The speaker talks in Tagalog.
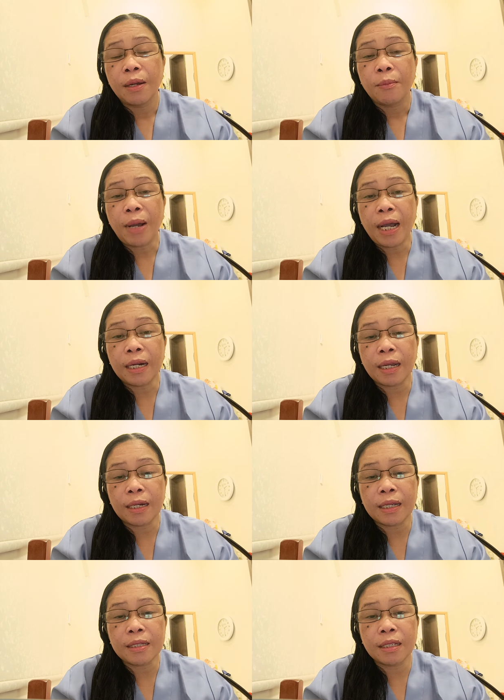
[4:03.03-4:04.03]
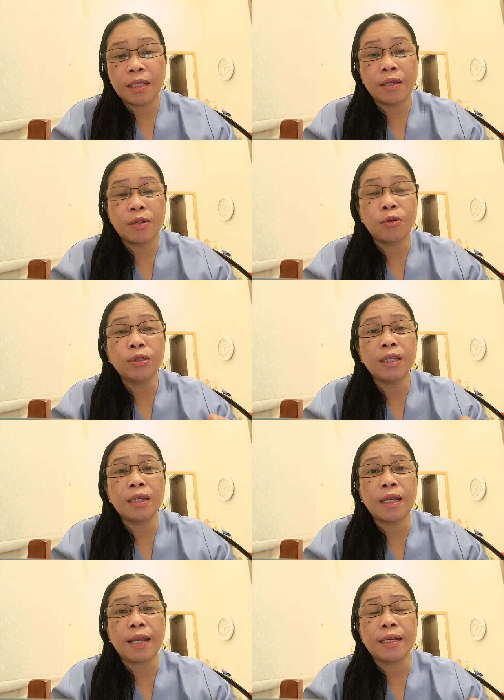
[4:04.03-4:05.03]
Para, kasi
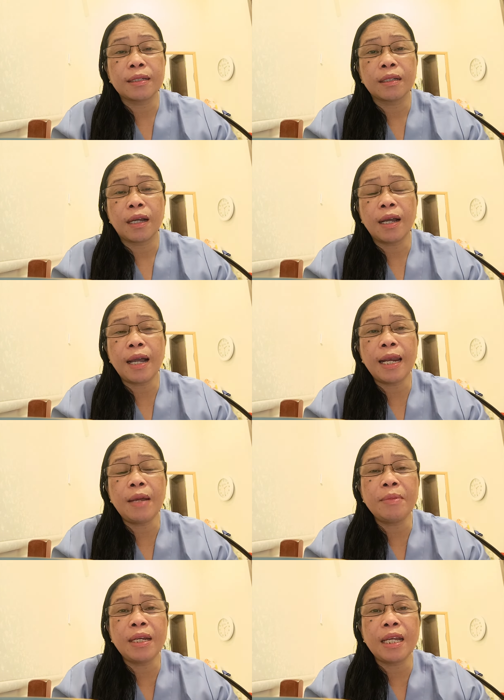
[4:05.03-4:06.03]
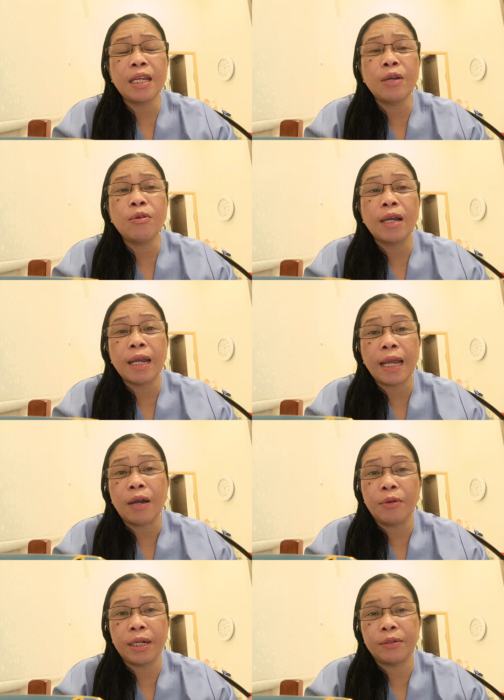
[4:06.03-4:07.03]
kunti na lang, ang alam na niya yung
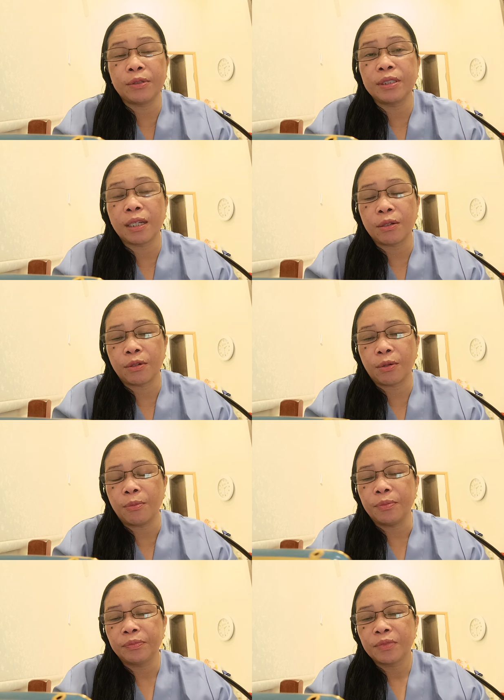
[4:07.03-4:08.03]
galawan doon sa loob.